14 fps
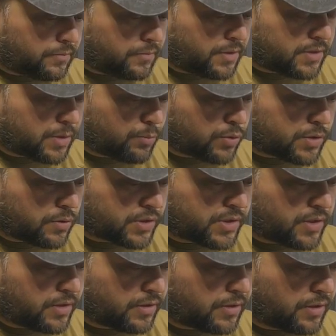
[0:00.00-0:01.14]
Не особо сложные
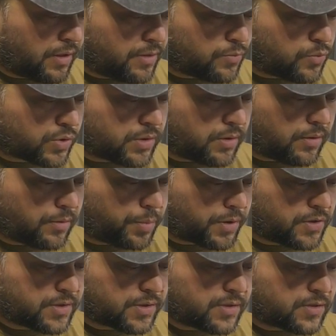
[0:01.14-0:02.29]
детали, можно
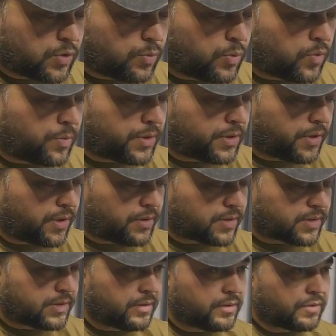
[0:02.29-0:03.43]
практически из любого материала
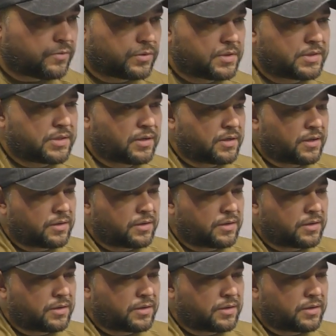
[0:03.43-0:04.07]
сделать. Вот есть такая